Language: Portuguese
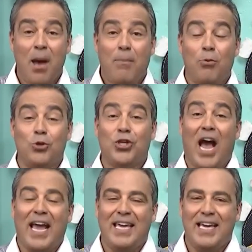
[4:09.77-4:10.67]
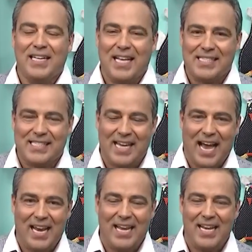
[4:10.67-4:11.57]
para o Jair, da
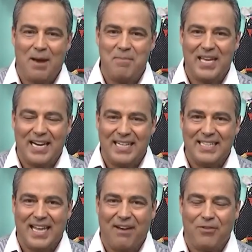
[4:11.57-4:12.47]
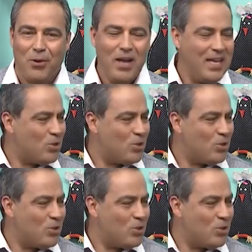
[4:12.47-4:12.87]
Serralheria Miranda, viu?